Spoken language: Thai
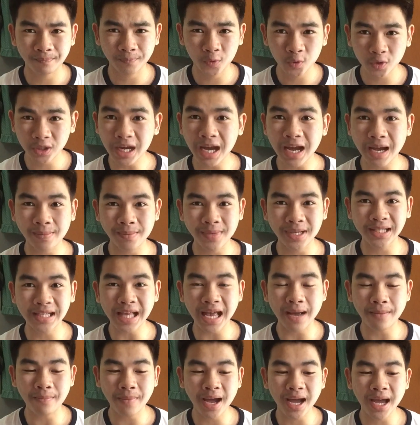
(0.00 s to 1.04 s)
นุชาไม่
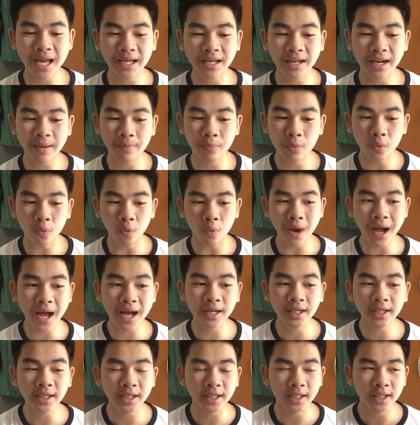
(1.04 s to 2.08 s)
สามารถระบุว่า
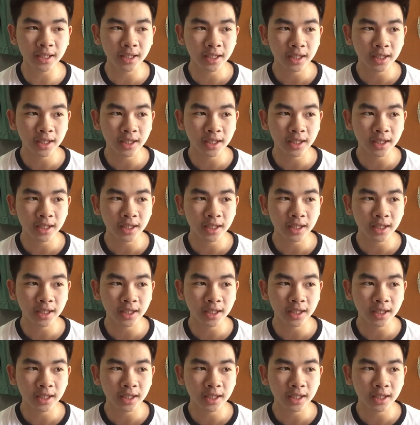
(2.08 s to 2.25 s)
เอ้ย